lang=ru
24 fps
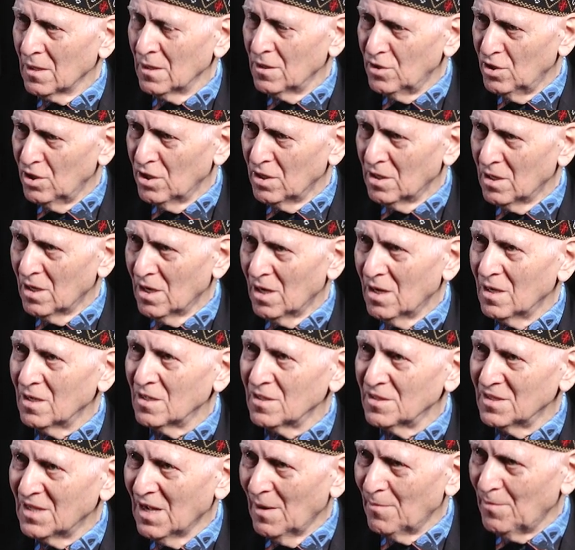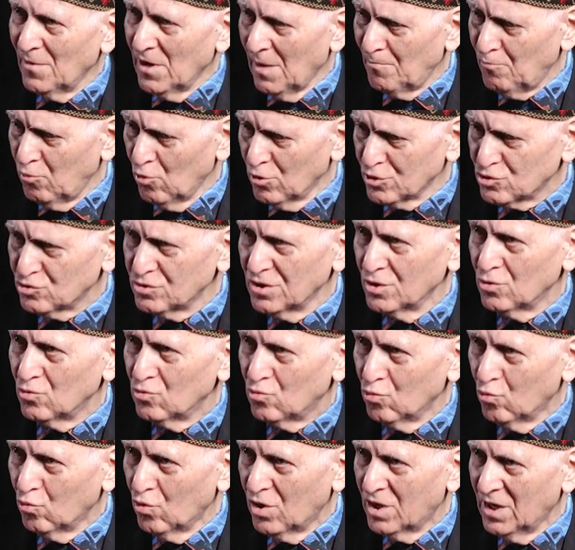и на почве
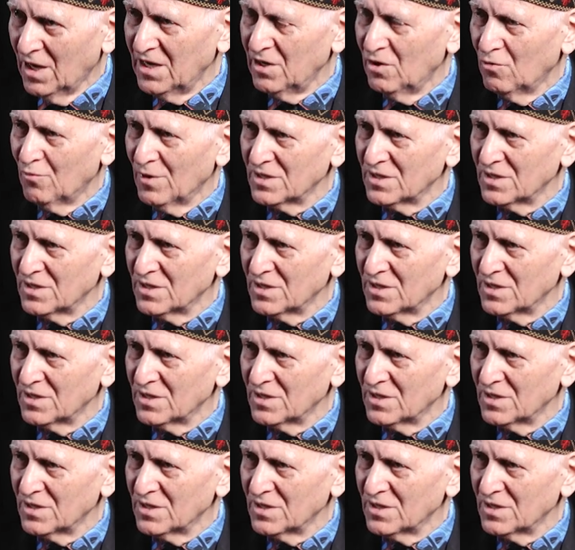духа и